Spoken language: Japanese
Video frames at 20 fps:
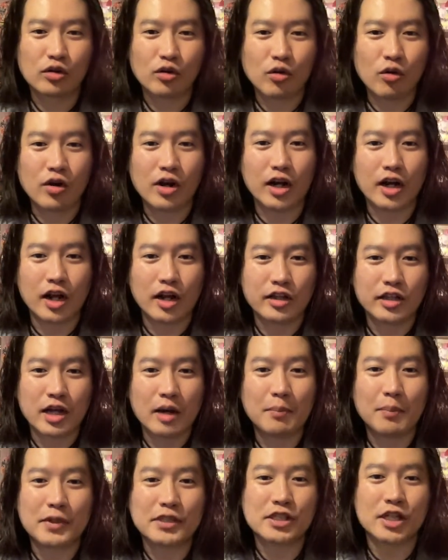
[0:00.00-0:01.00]
子から
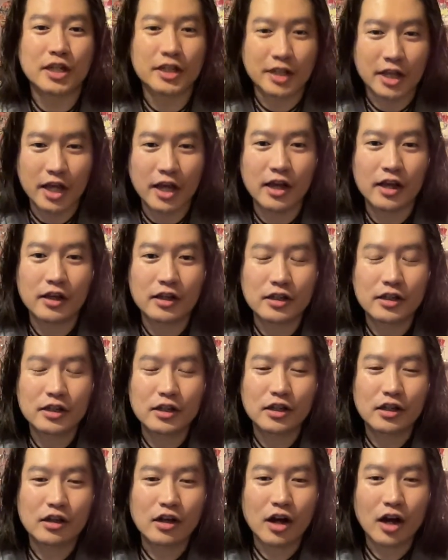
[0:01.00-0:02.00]
ナンパされて
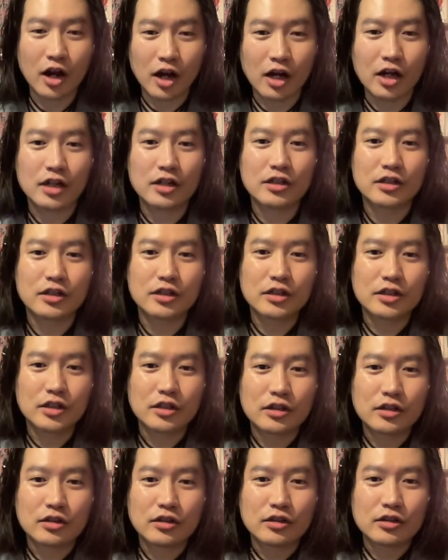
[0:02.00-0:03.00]
は
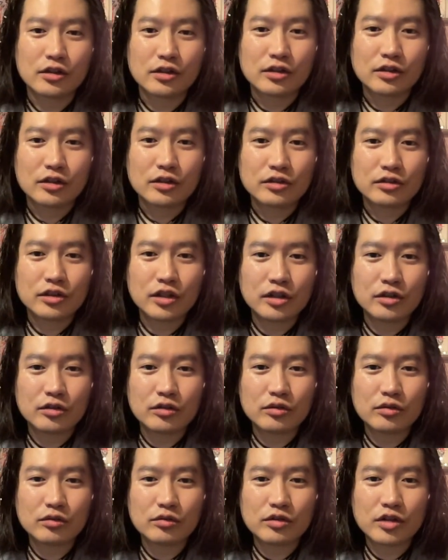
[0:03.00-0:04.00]
いで
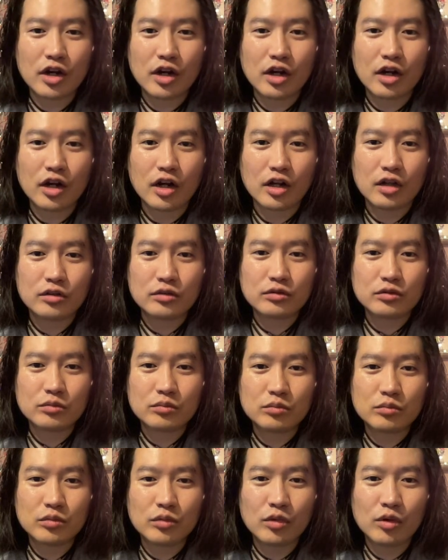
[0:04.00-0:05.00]
なんか
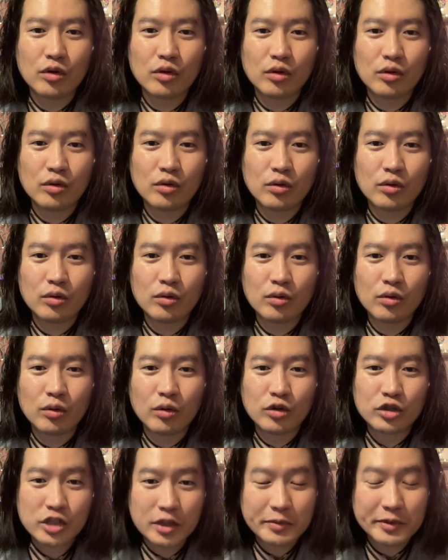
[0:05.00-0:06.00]
もう
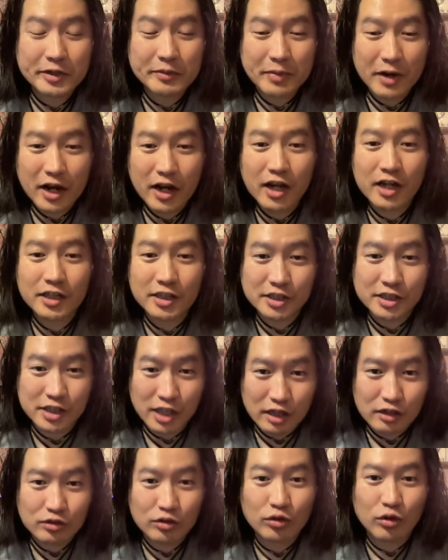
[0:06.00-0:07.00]
おしゃべりばっかりし
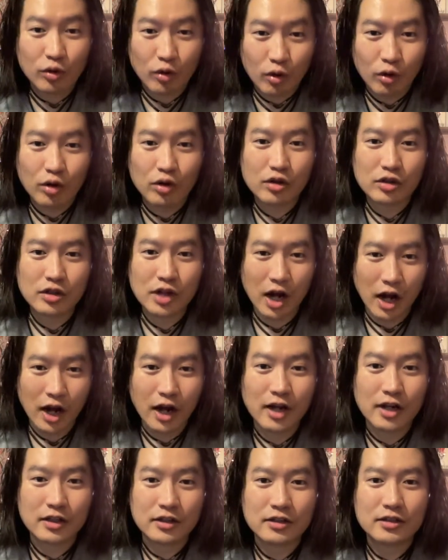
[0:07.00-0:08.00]
てその子
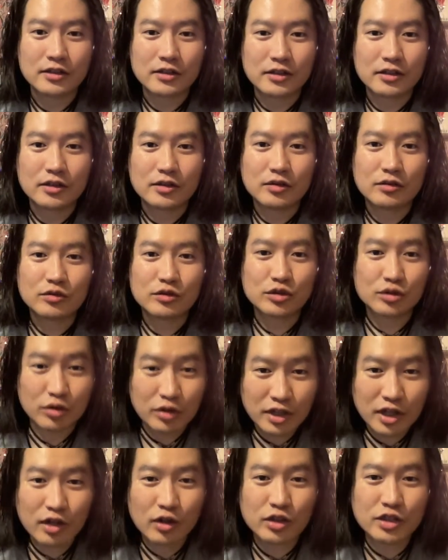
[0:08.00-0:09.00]
はいと
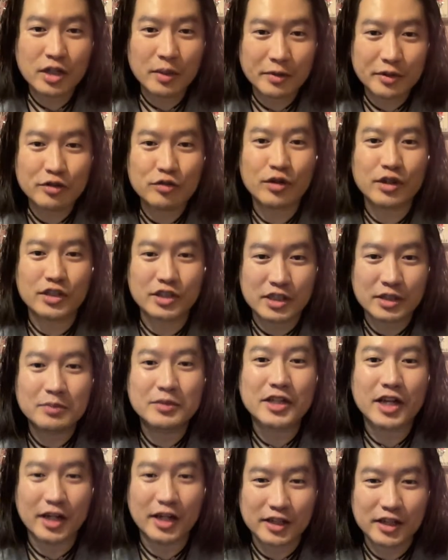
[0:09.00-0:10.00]
にかくしゃべるのが好き
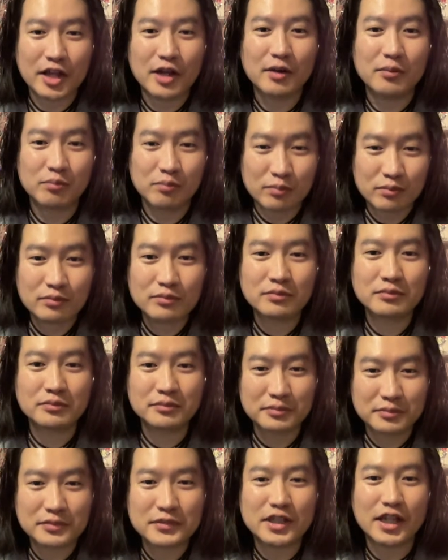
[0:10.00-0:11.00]
みたいでうー
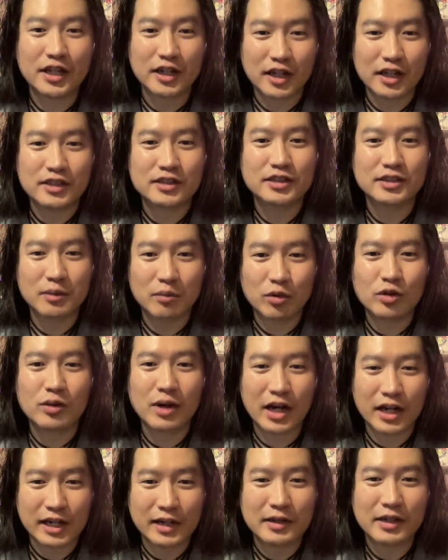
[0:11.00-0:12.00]
んみたいな感じで僕
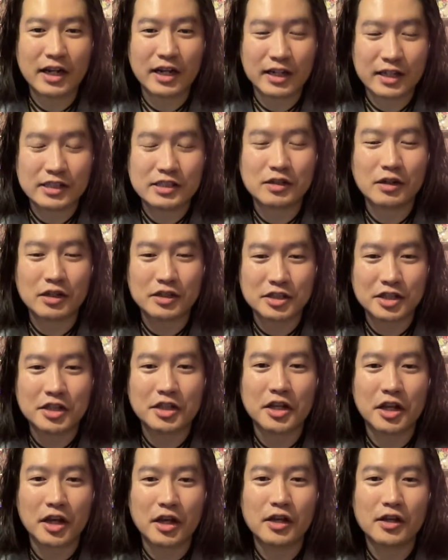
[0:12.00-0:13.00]
は話し合わせて
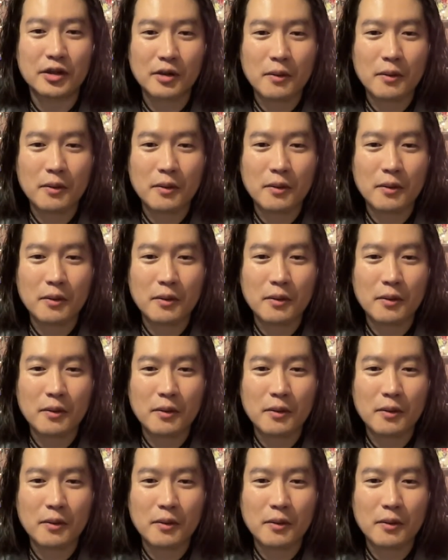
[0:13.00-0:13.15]
て